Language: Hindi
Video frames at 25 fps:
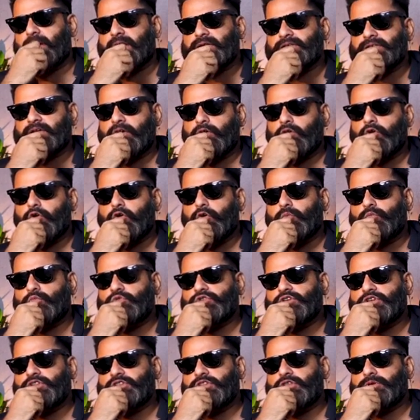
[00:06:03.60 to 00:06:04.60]
बाहर जा रहा हूँ और
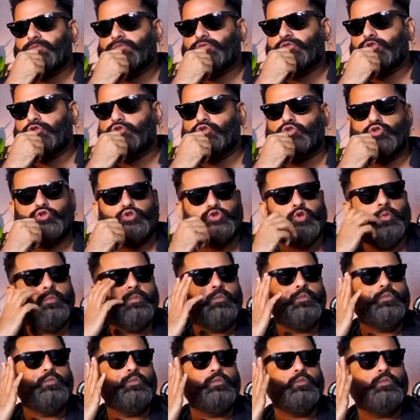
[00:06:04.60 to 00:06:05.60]
मुझे एकदम से
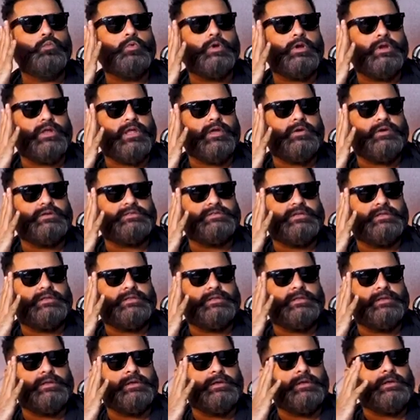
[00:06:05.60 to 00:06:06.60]
दुम करके आवाज़
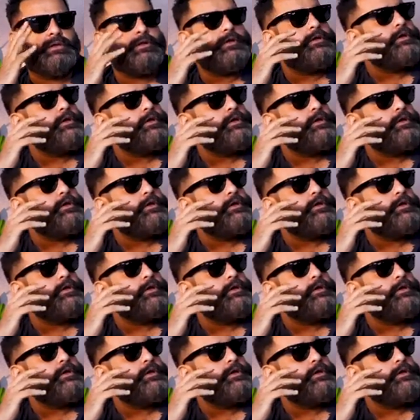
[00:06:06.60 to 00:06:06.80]
आती है